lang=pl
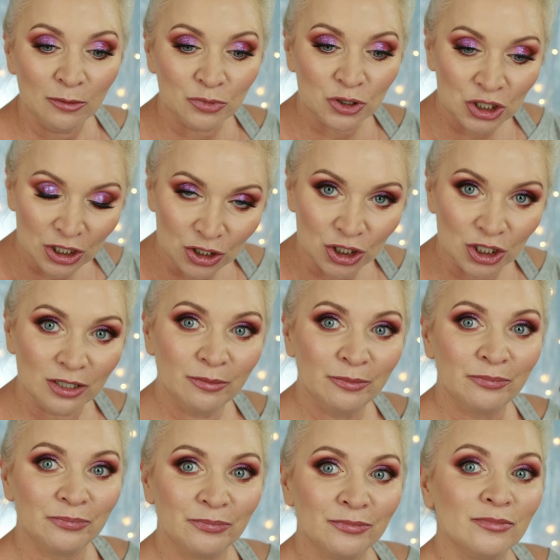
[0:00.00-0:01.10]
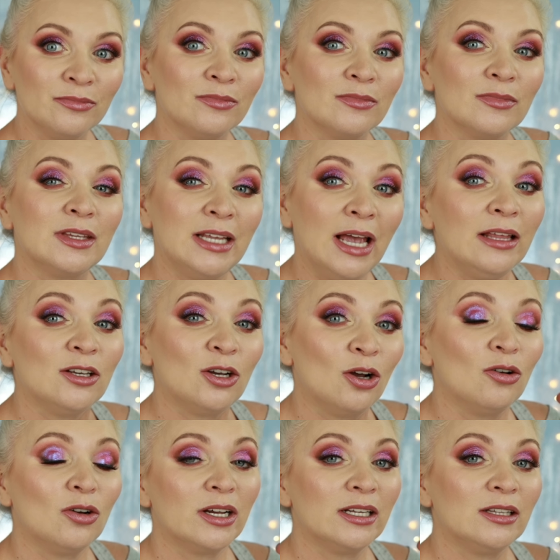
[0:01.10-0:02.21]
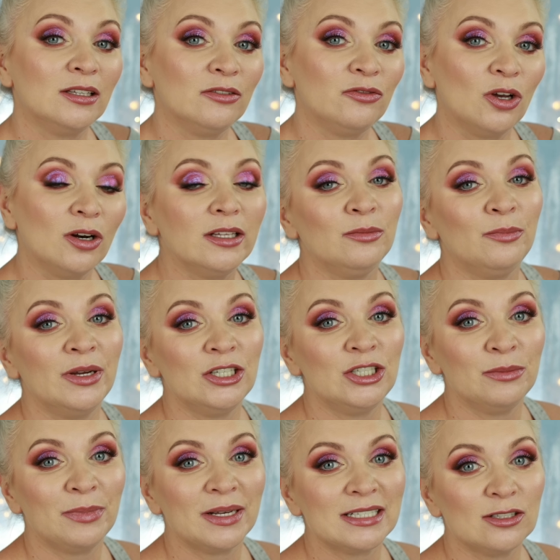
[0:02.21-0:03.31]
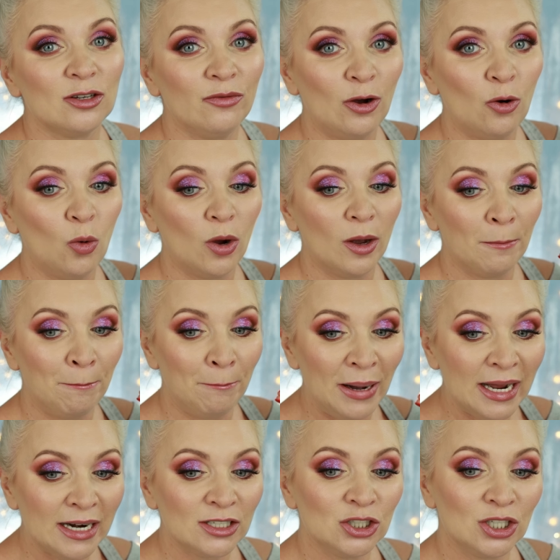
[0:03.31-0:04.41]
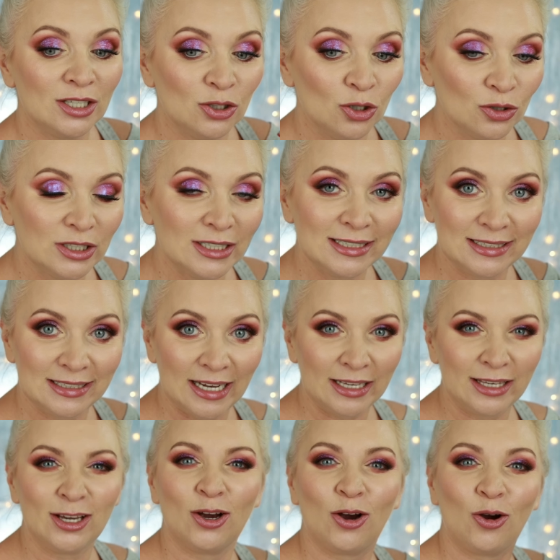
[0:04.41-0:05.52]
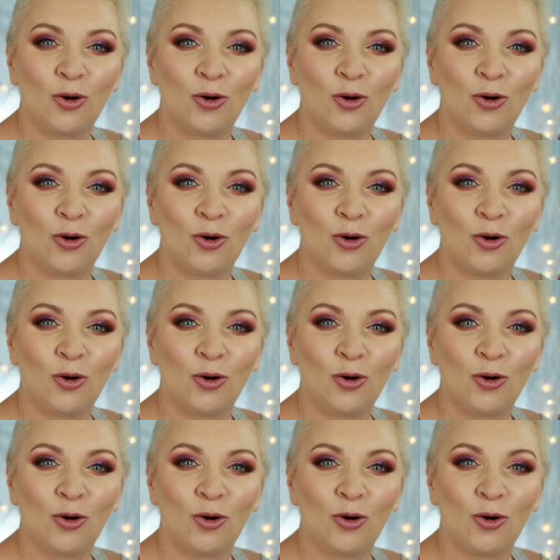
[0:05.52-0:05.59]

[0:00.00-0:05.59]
Przy czym mm, ten konkretny fiolet będzie pasował bardziej do tych takich